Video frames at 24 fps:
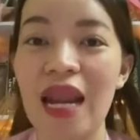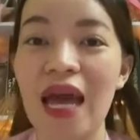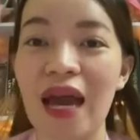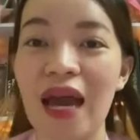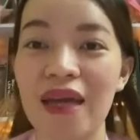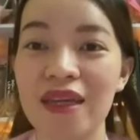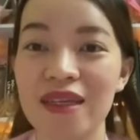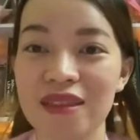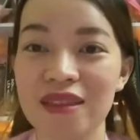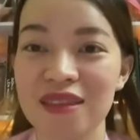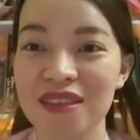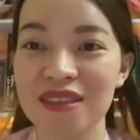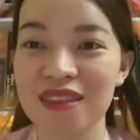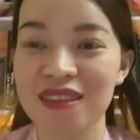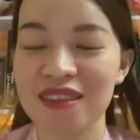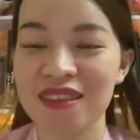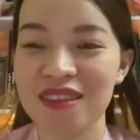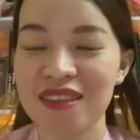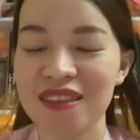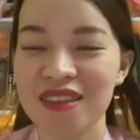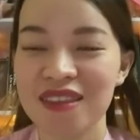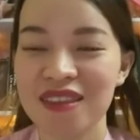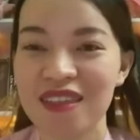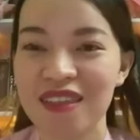lại á
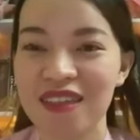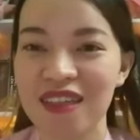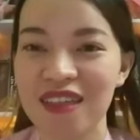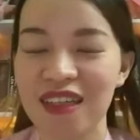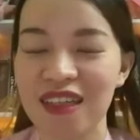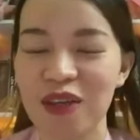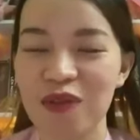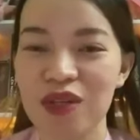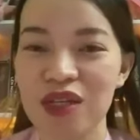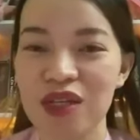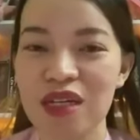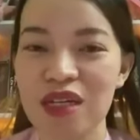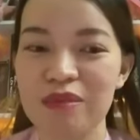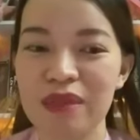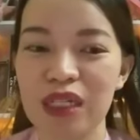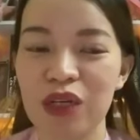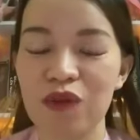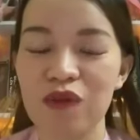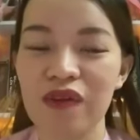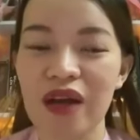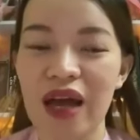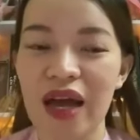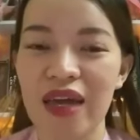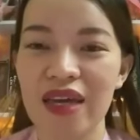kiểu như là mình
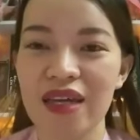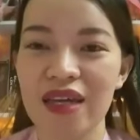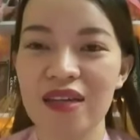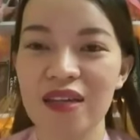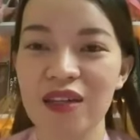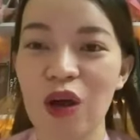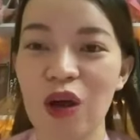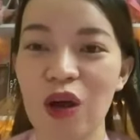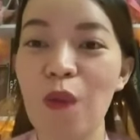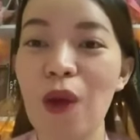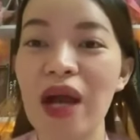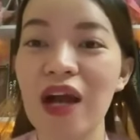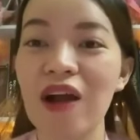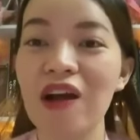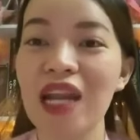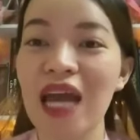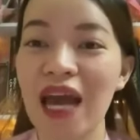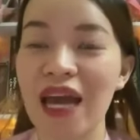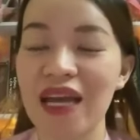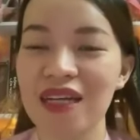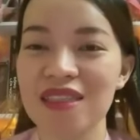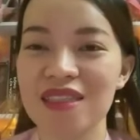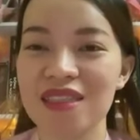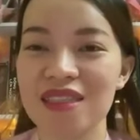cũng phải á, ờ, có qua có
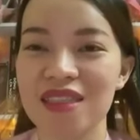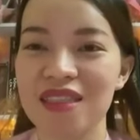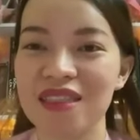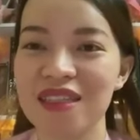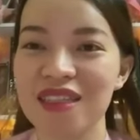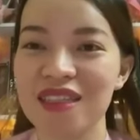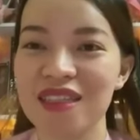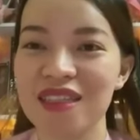lại các anh chị